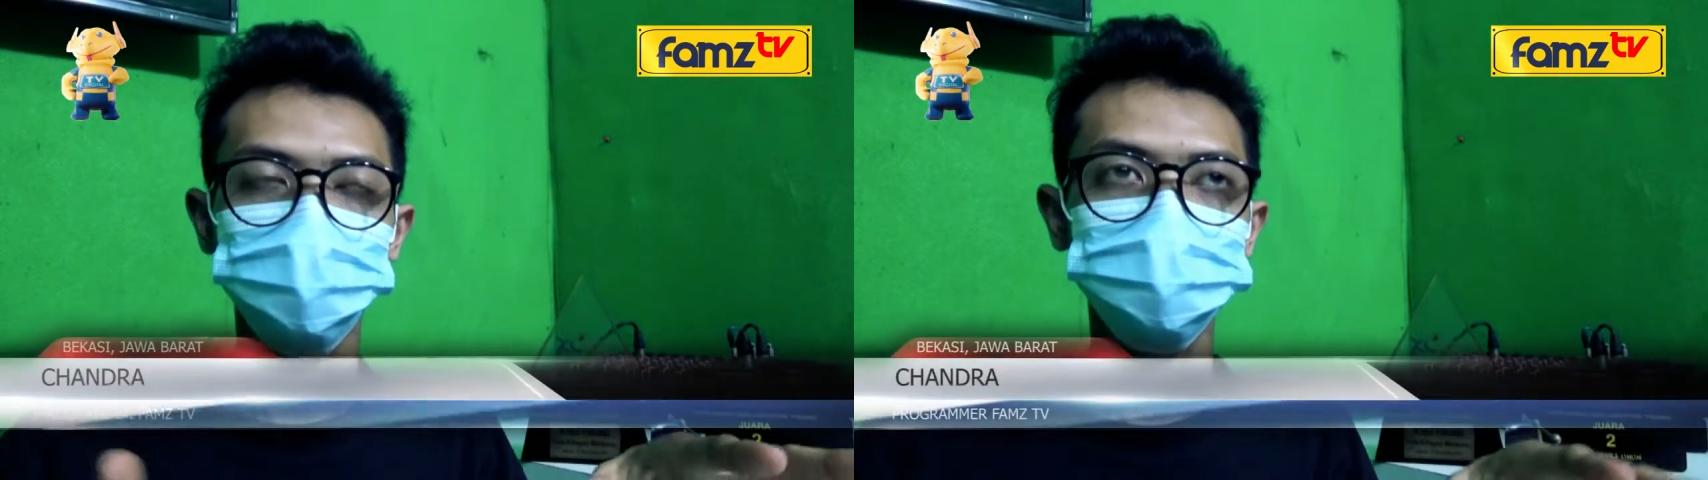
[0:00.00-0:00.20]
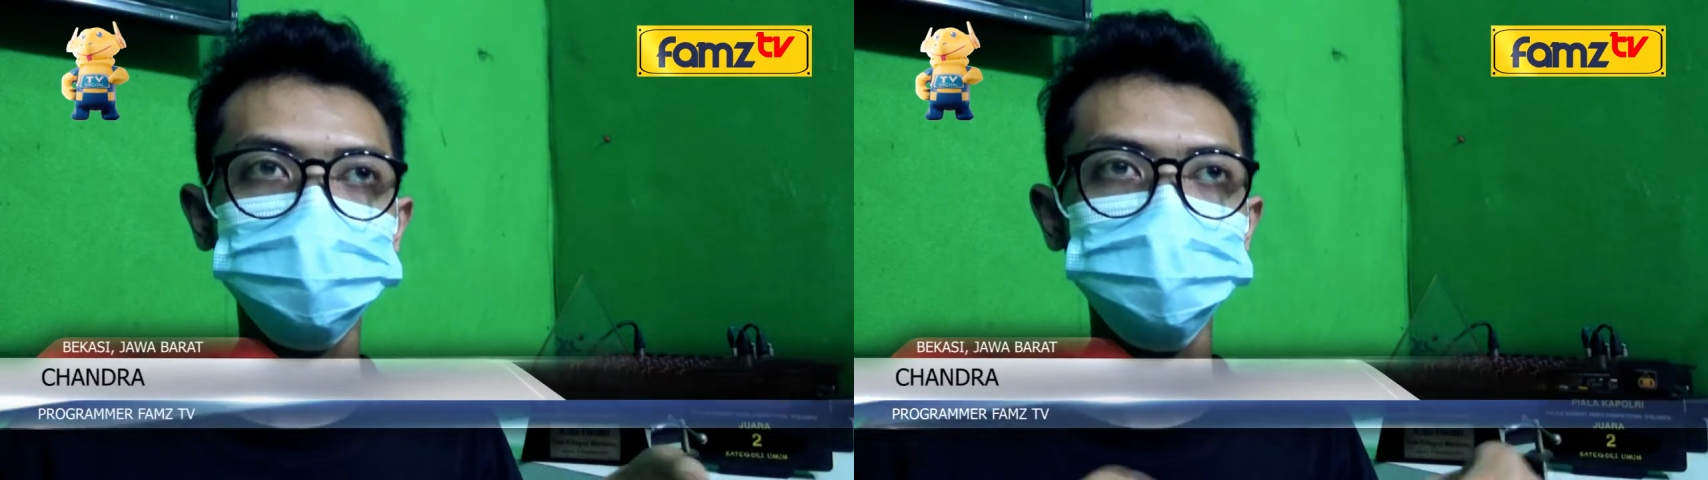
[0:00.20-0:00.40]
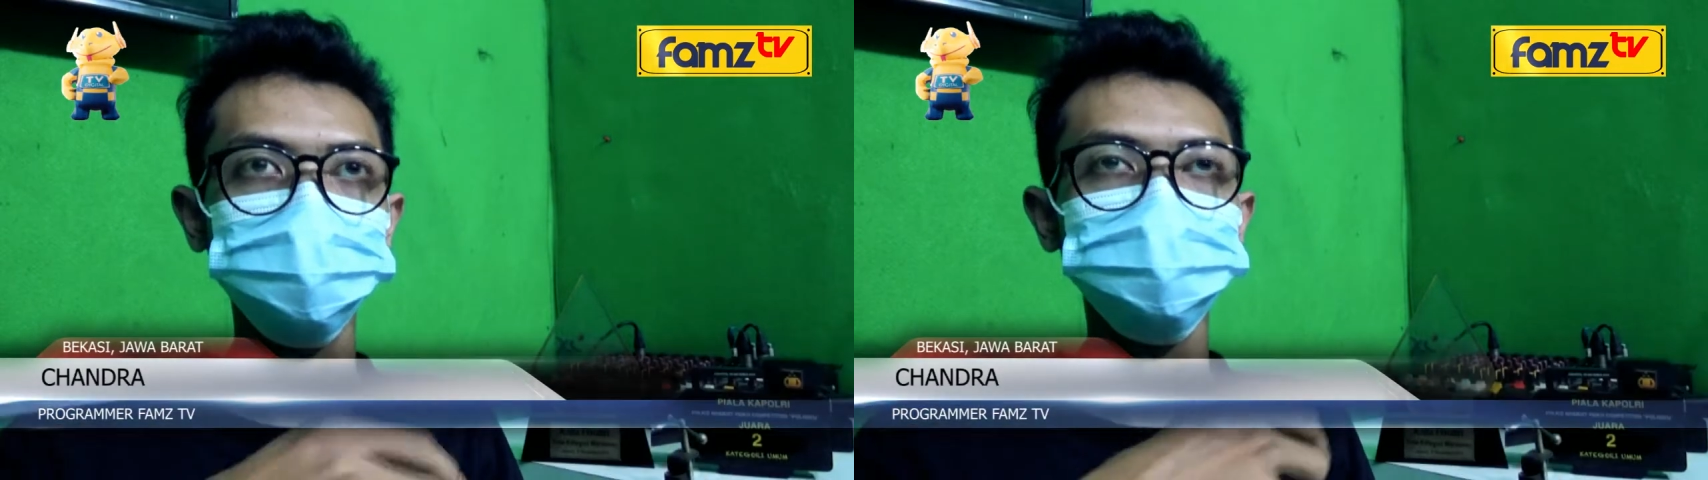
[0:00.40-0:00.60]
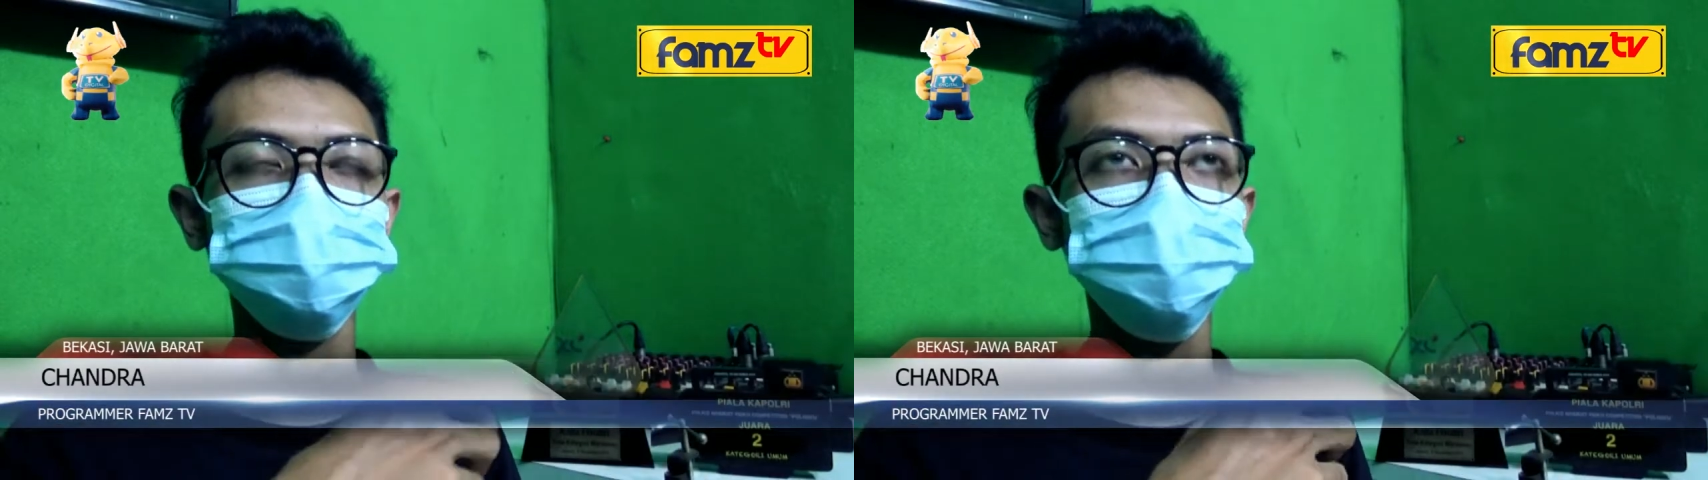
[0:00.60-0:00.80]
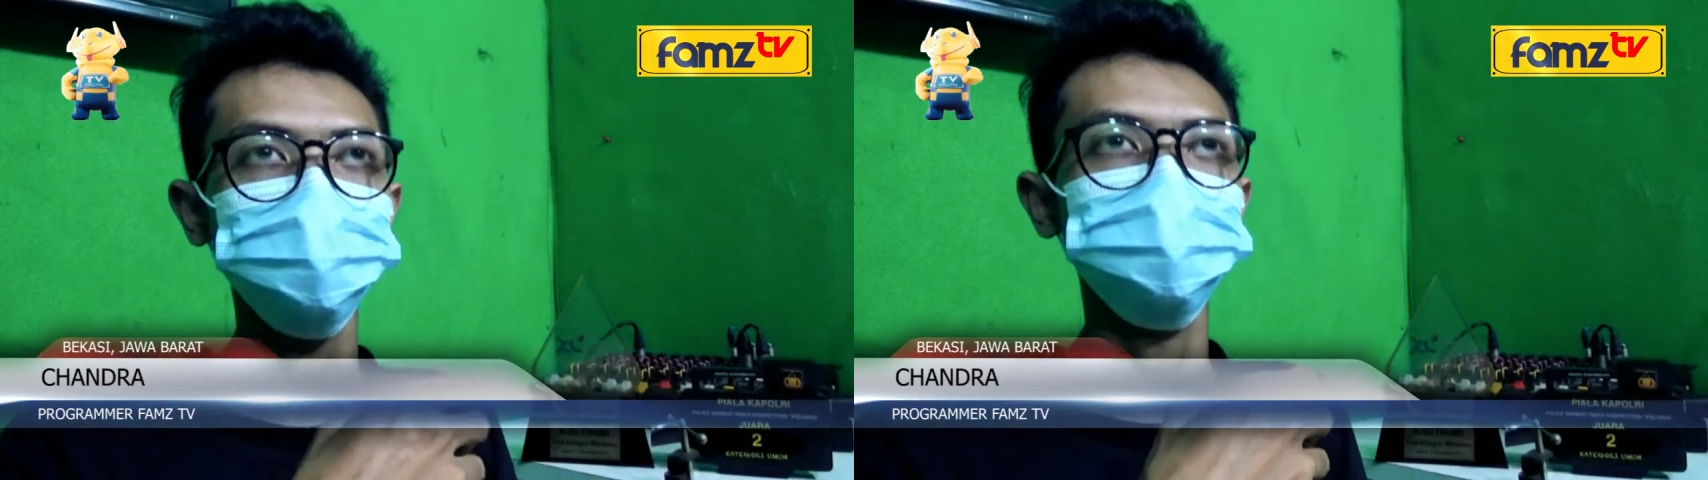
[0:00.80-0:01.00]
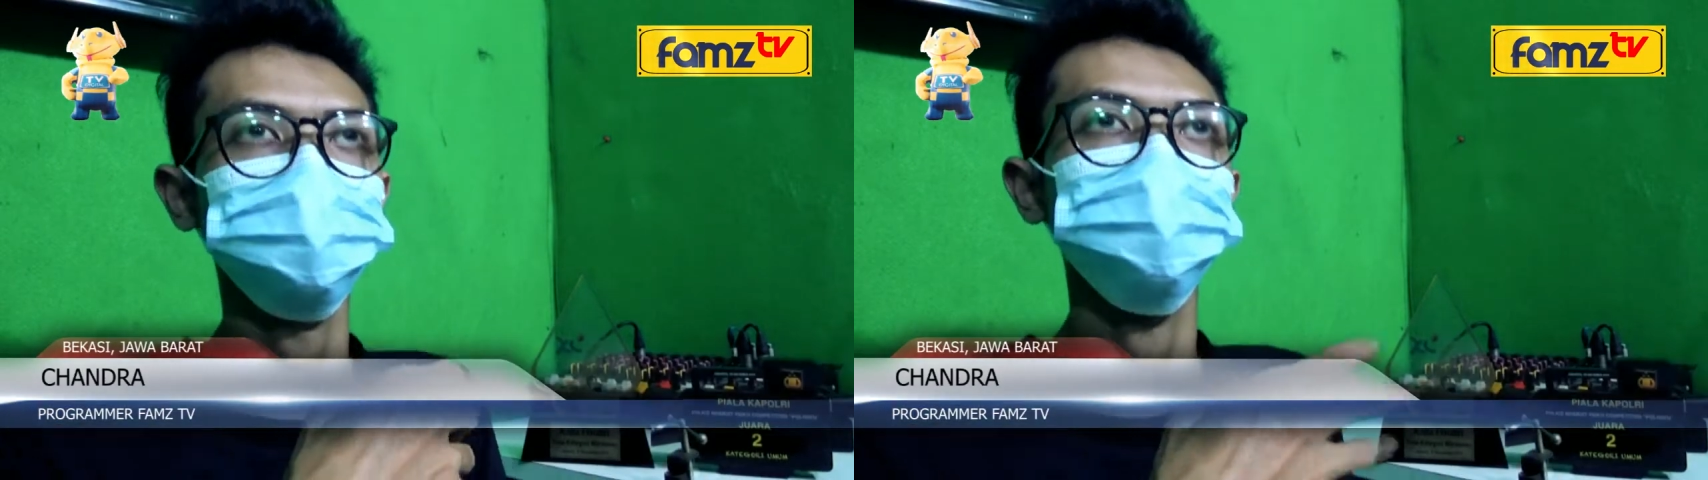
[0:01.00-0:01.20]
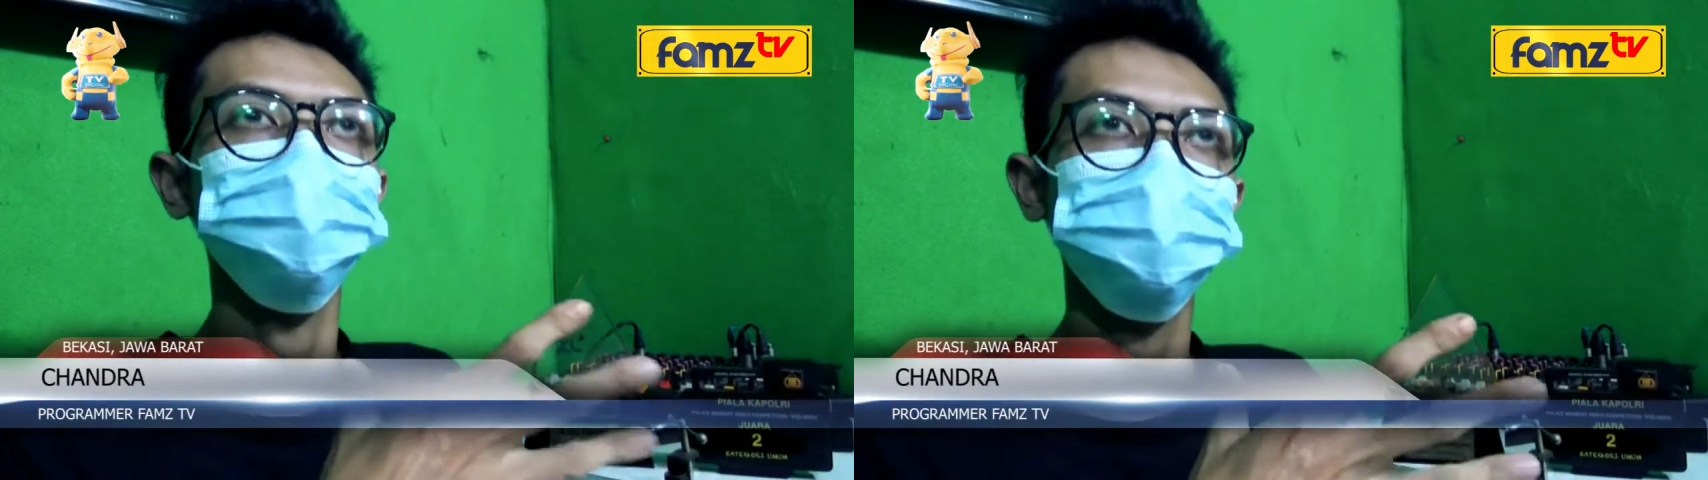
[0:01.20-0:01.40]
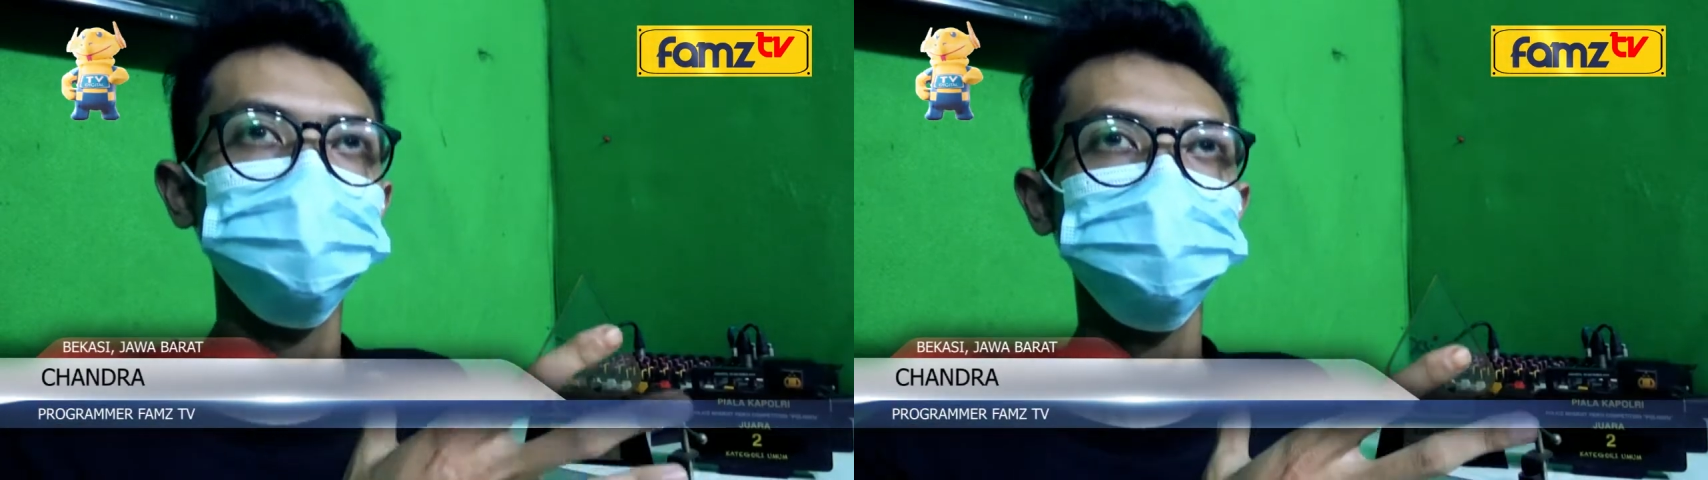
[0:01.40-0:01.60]
konten-konten
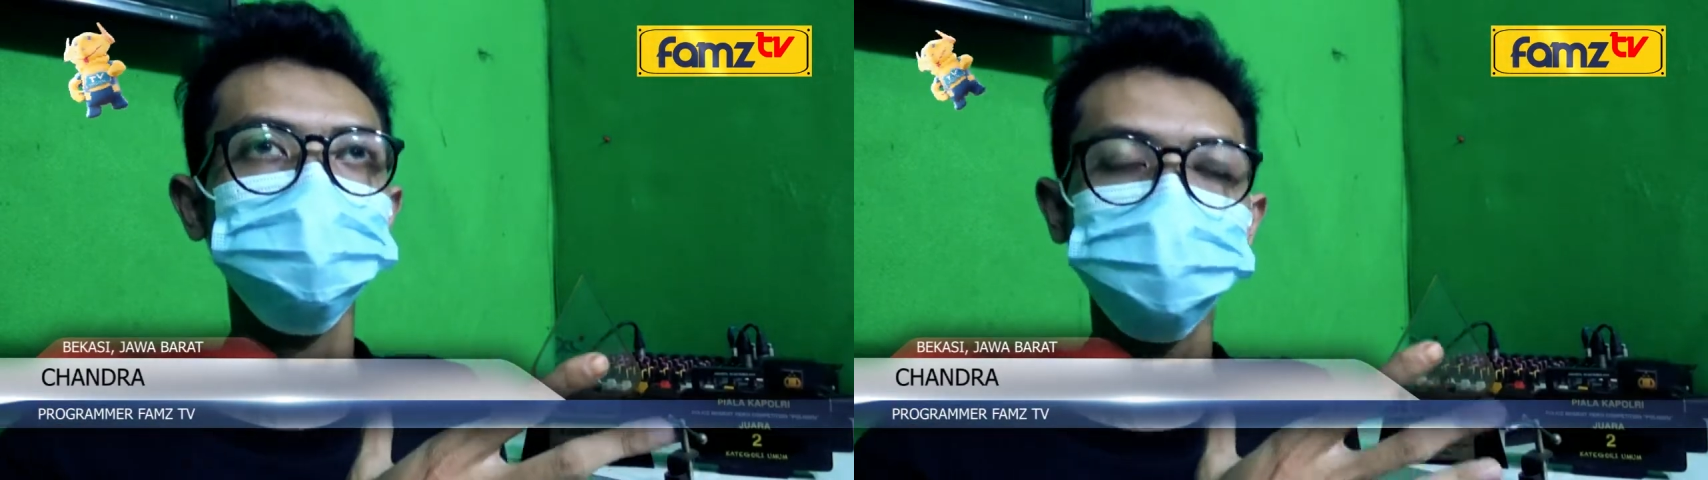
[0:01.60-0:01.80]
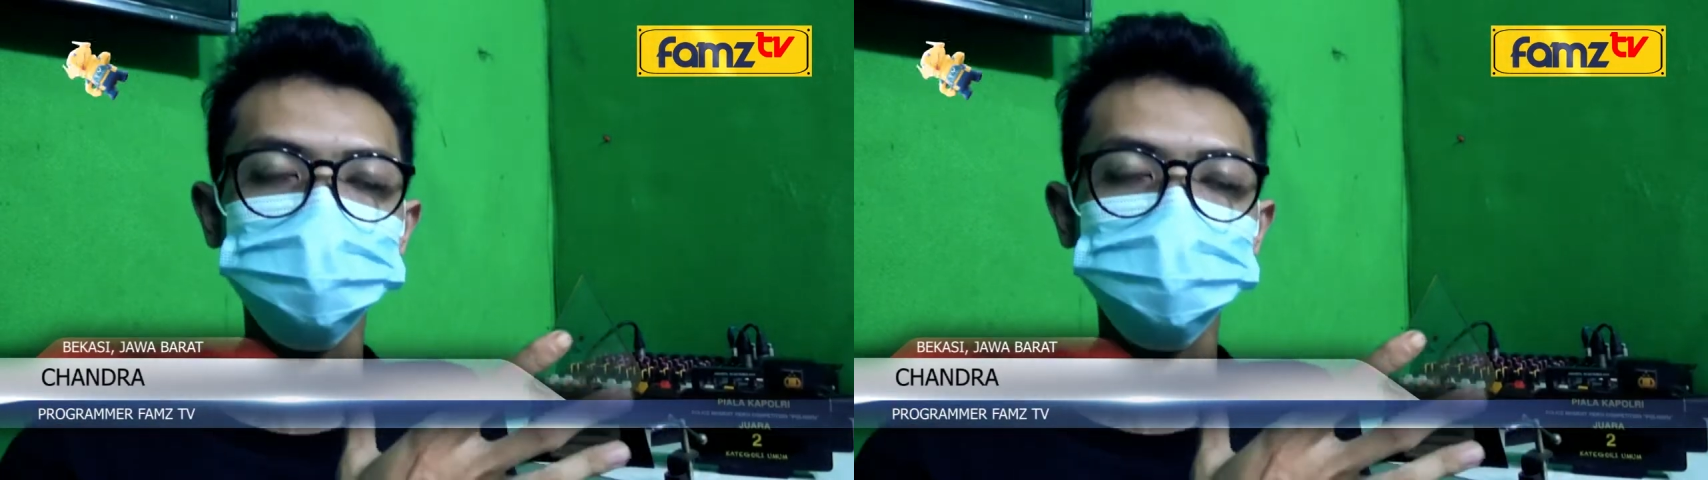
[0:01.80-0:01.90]
di